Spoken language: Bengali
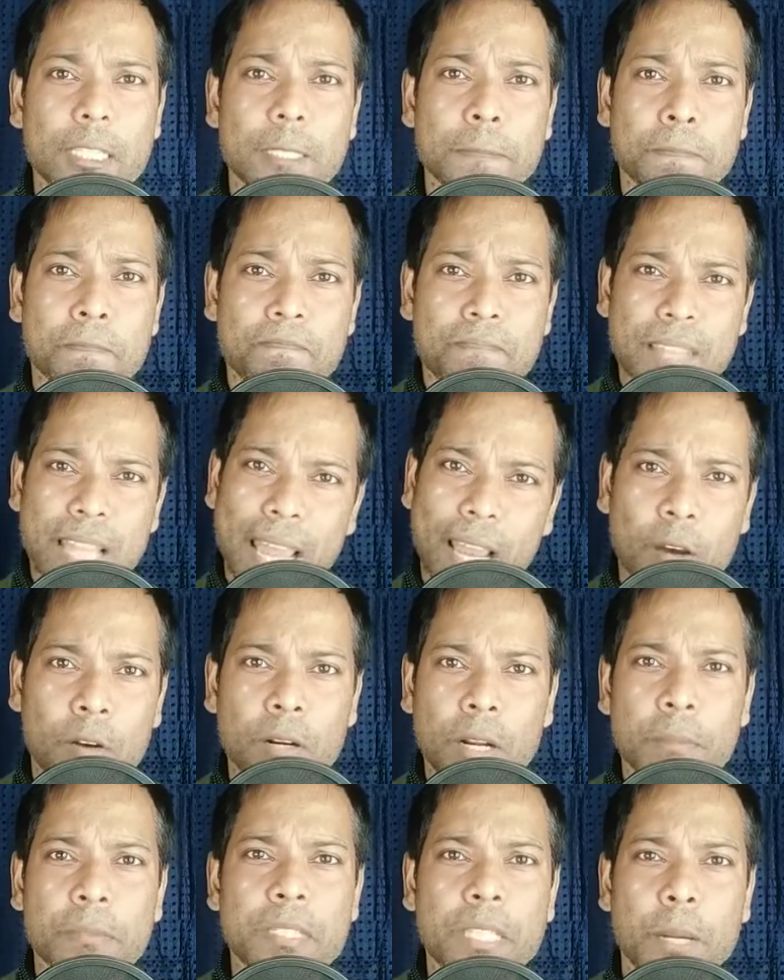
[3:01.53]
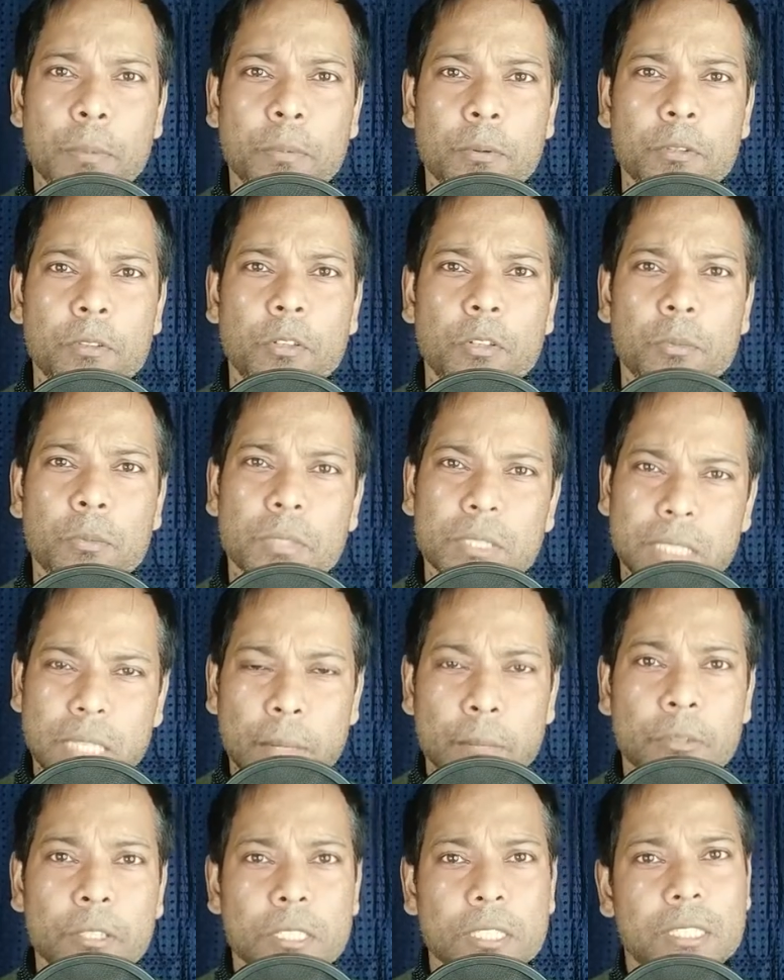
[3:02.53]
আছে এখন আমি যাপন করব
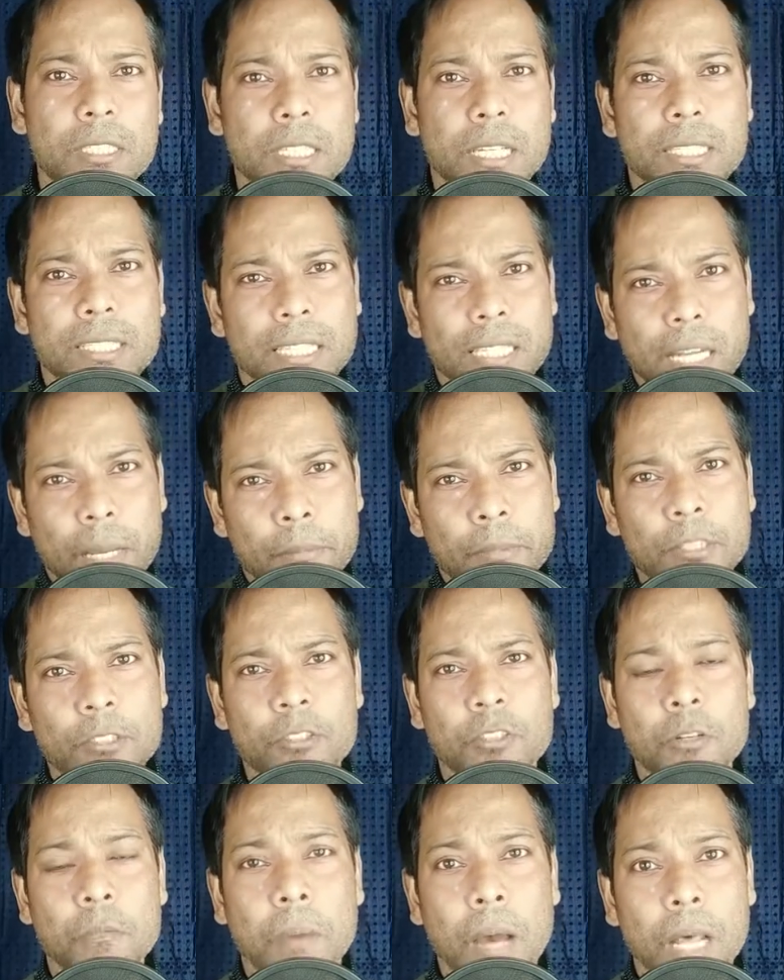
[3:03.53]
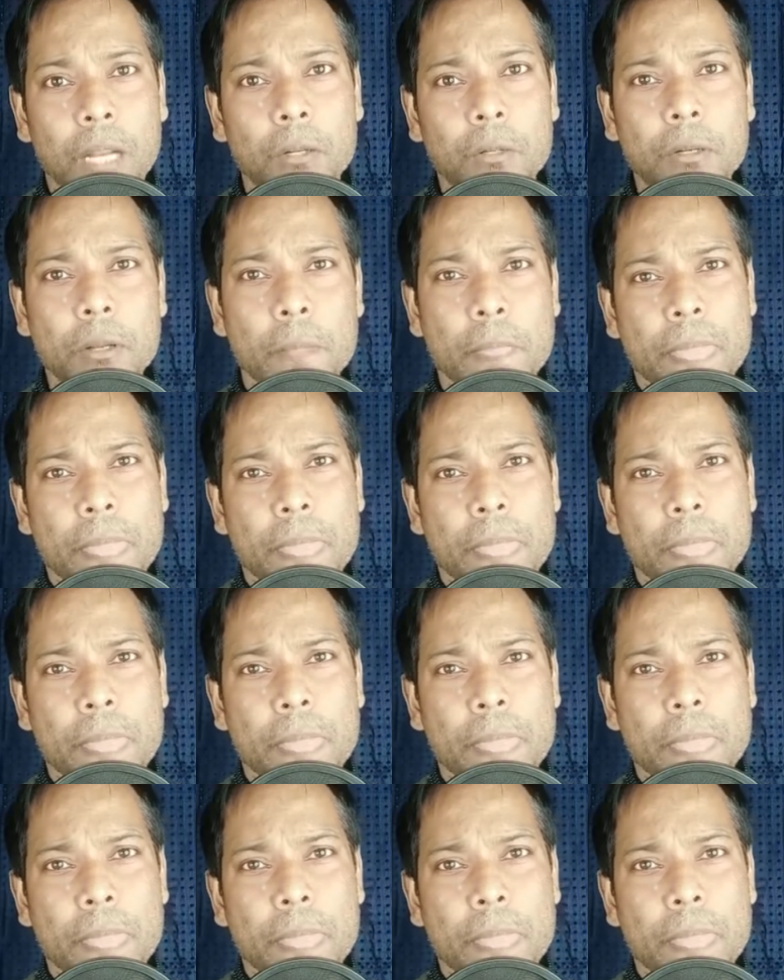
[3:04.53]
যেমন ইচ্ছা যেটা আমার জন্য ভালো